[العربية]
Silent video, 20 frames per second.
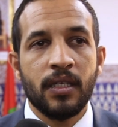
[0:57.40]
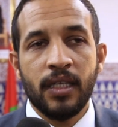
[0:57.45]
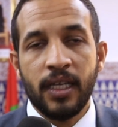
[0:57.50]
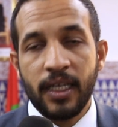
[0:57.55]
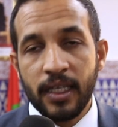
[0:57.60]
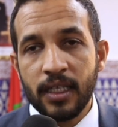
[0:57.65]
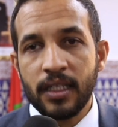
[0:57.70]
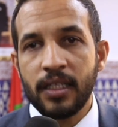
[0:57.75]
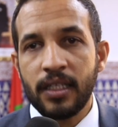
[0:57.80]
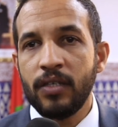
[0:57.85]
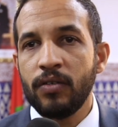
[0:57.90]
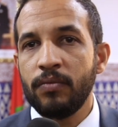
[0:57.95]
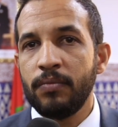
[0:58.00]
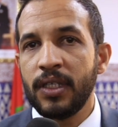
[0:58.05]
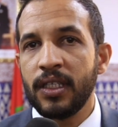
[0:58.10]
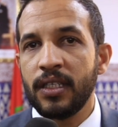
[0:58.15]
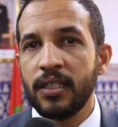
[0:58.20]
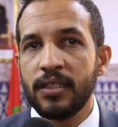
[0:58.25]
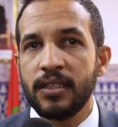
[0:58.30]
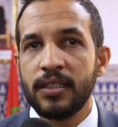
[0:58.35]
الحياه
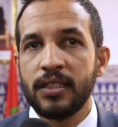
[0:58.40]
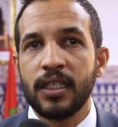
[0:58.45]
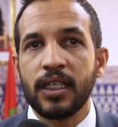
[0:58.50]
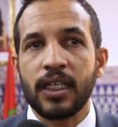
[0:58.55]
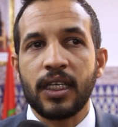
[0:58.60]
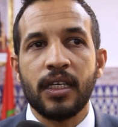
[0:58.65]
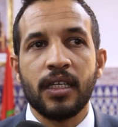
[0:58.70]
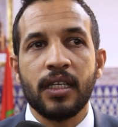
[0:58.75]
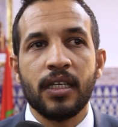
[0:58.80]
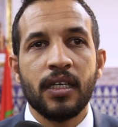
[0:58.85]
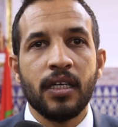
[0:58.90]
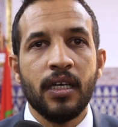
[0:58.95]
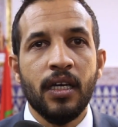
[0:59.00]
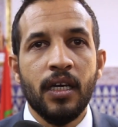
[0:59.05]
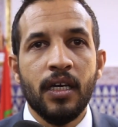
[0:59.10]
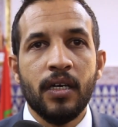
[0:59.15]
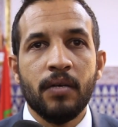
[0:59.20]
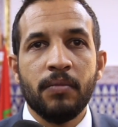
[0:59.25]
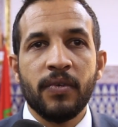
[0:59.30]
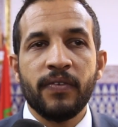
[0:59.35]
اليوميه للساكنه
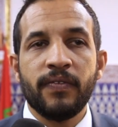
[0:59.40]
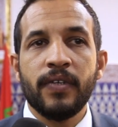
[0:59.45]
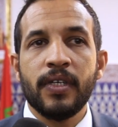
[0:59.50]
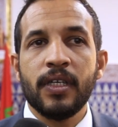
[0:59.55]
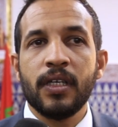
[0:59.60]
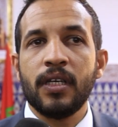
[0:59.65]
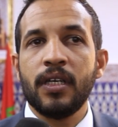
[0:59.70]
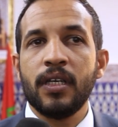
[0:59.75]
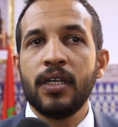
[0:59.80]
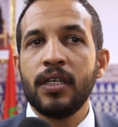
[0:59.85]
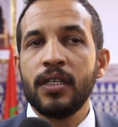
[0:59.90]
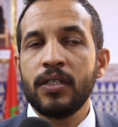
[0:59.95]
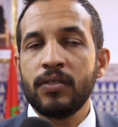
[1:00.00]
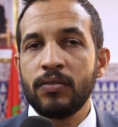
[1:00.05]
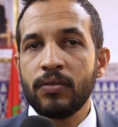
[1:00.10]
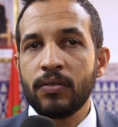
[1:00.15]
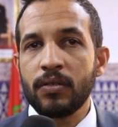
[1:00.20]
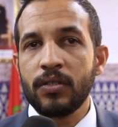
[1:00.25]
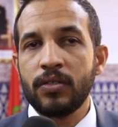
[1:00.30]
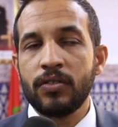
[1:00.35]
ما فيه
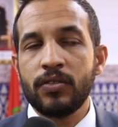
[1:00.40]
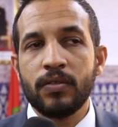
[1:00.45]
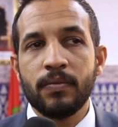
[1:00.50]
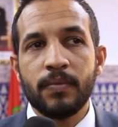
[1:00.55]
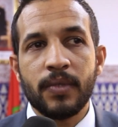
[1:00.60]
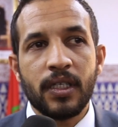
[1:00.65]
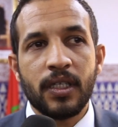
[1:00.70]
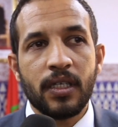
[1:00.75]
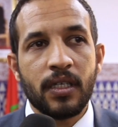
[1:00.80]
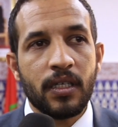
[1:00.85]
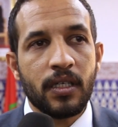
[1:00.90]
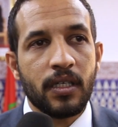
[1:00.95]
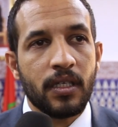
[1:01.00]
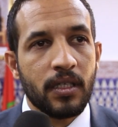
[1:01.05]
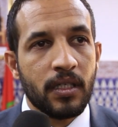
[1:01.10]
سوق الجمله